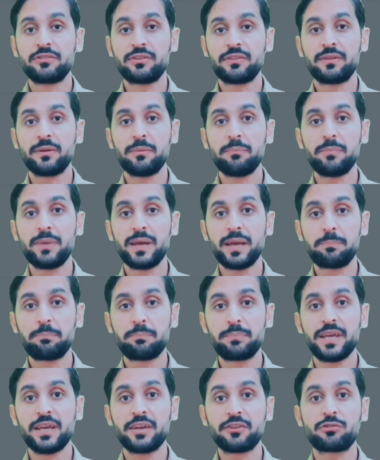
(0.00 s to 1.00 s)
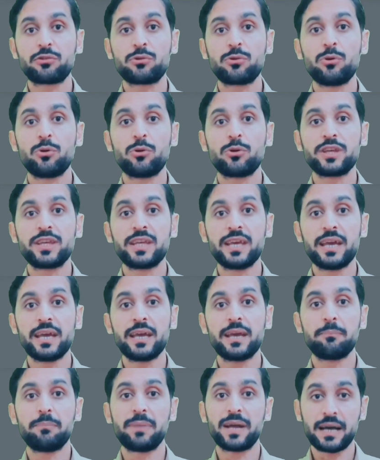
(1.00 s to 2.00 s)
जिसम में पीएच को
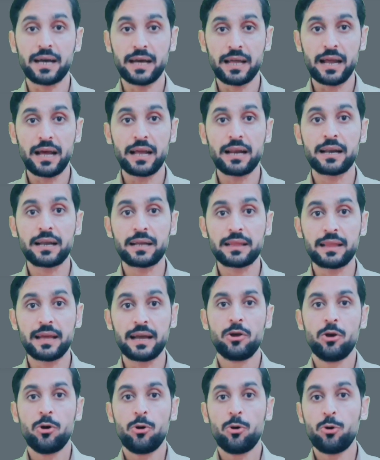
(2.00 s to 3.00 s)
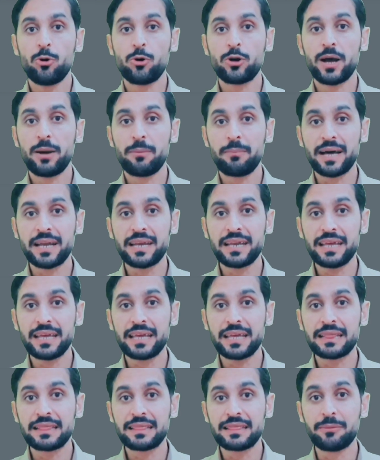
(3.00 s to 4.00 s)
ये बरकरार रखता है और हमारे
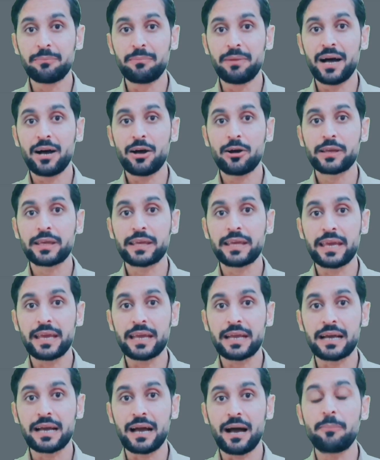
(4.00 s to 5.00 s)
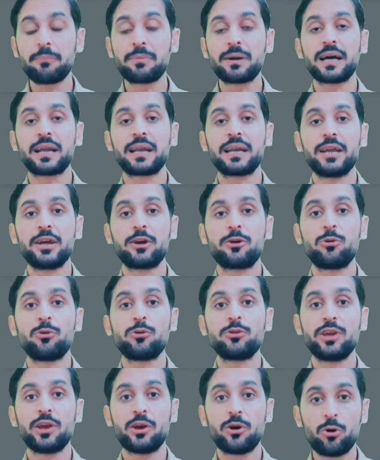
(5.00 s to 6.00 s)
दिमाग के काम करने
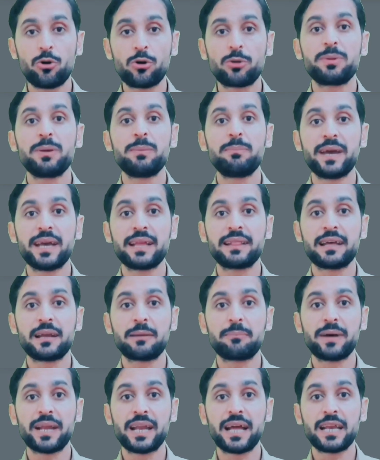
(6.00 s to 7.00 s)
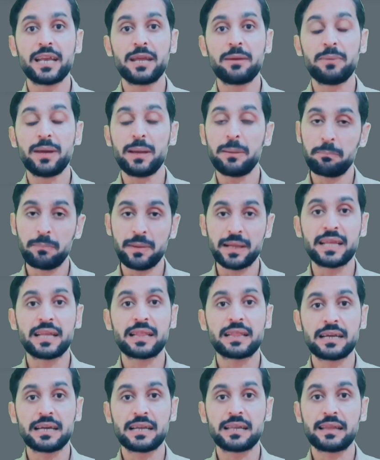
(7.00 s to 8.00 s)
को ये और भी बेहतर बनाने में
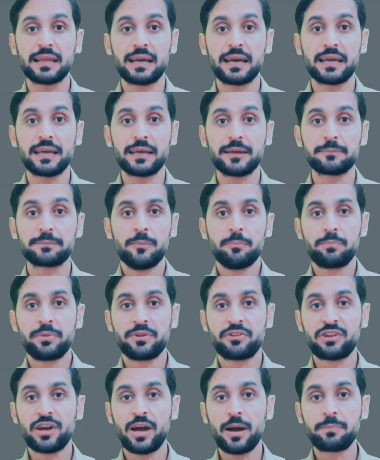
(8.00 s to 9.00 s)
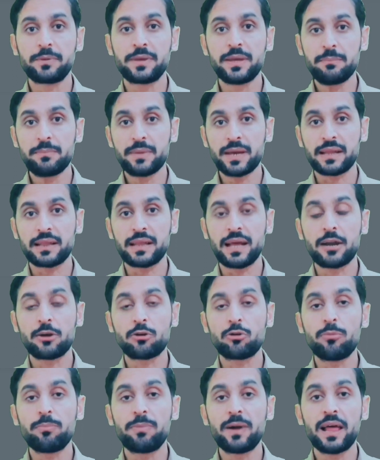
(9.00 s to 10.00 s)
मदद करता है पेशाब की
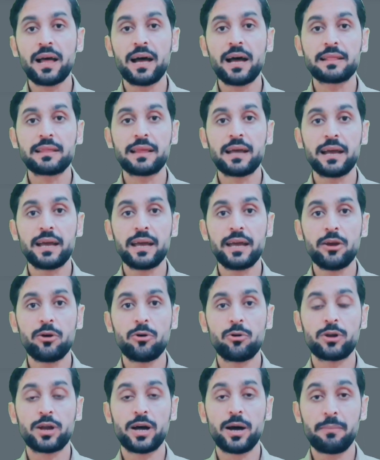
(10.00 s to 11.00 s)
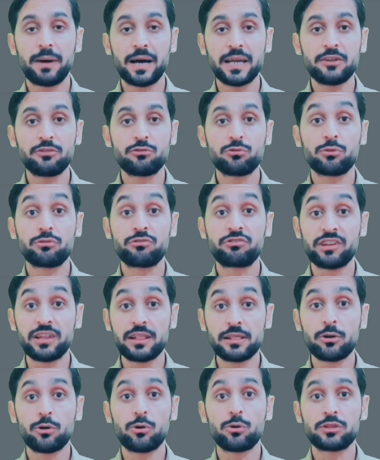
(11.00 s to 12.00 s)
मकदार को बढ़ाता है और हमारी जो
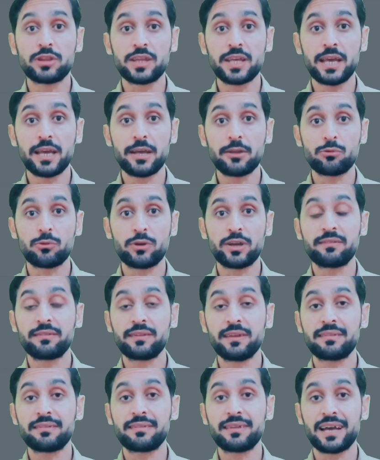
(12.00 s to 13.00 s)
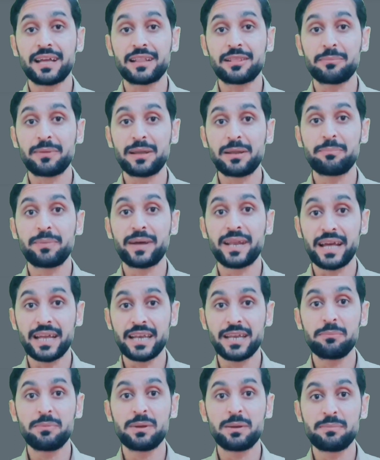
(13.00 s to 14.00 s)
जल्द होती है तो इसे सेहतमंद
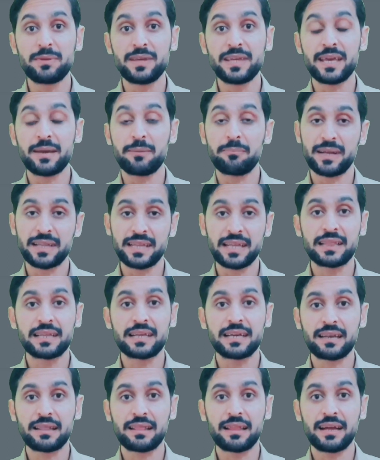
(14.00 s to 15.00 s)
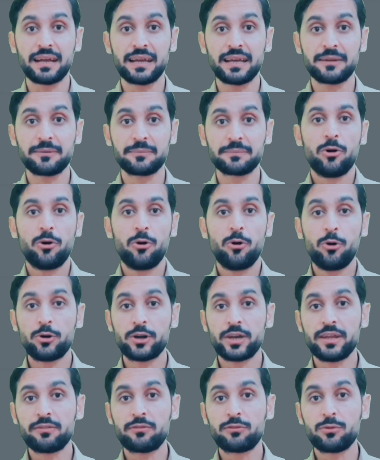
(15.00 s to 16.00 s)
बनाने में भी ये मदद करता है
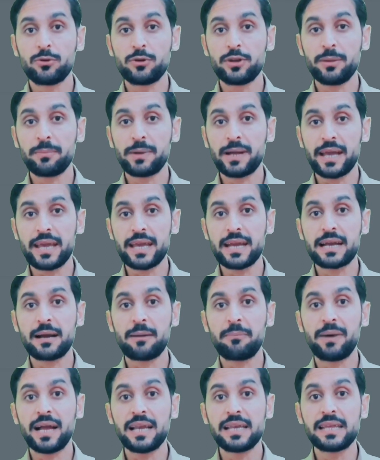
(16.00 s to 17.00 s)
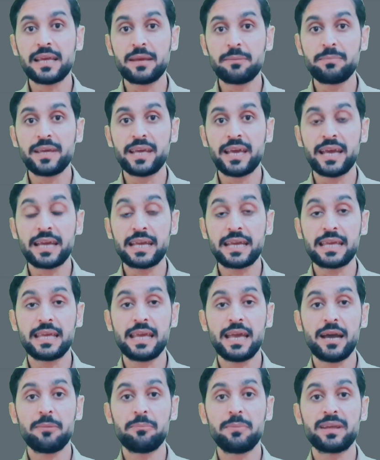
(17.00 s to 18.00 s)
और इस सोडियम का एक कमाल ये भी है कि
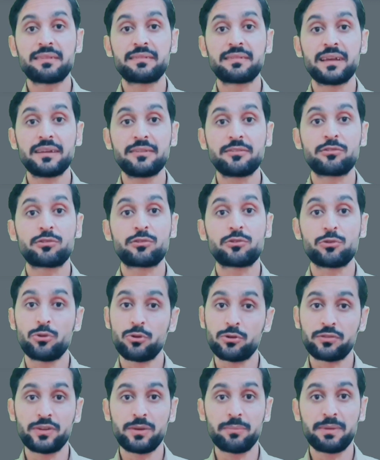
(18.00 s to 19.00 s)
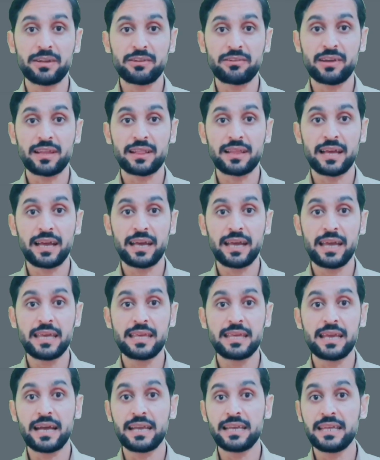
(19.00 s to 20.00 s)
यह हमें सन स्ट्रोक से बचाता है
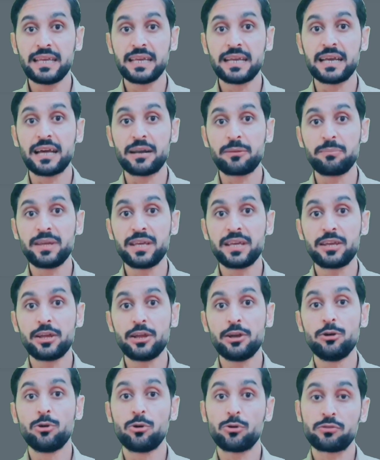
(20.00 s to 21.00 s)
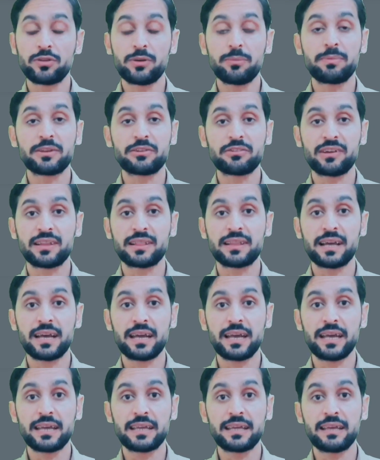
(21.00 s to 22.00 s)
यानी गर्मी की लो से बचाता
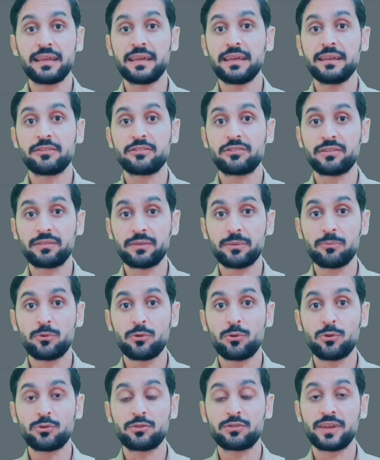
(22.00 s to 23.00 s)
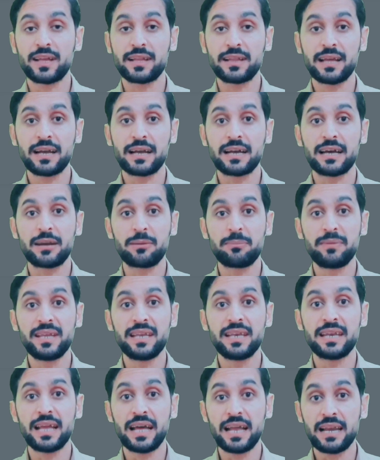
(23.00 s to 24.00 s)
है कि जिसम को ज़्यादा
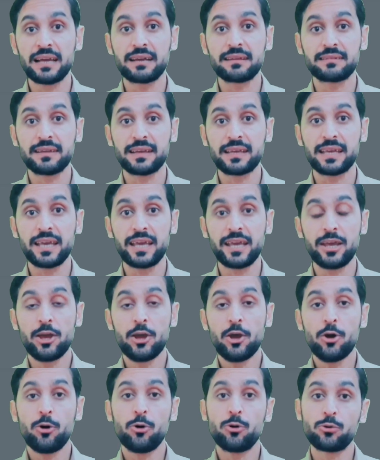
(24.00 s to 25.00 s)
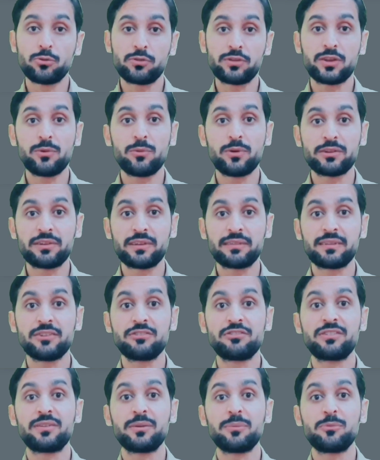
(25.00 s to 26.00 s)
गर्मी ना लग सके और उसकी वजह
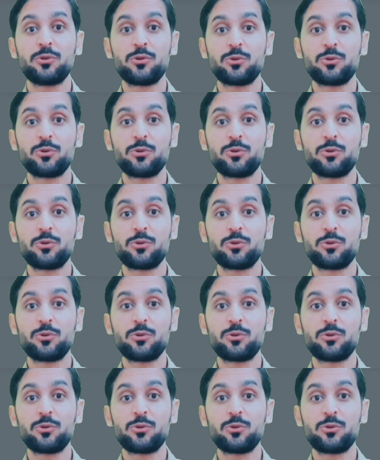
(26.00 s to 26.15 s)
से जिसम